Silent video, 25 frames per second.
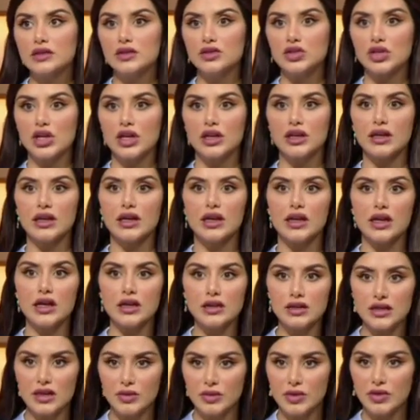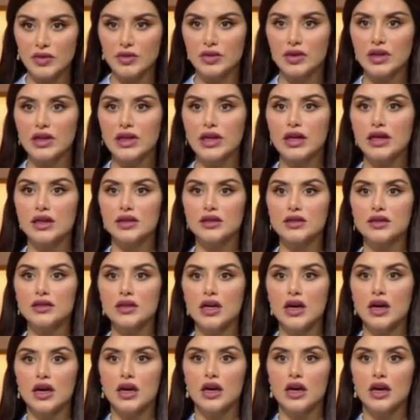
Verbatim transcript: يجيها انهيار عصبي في ناس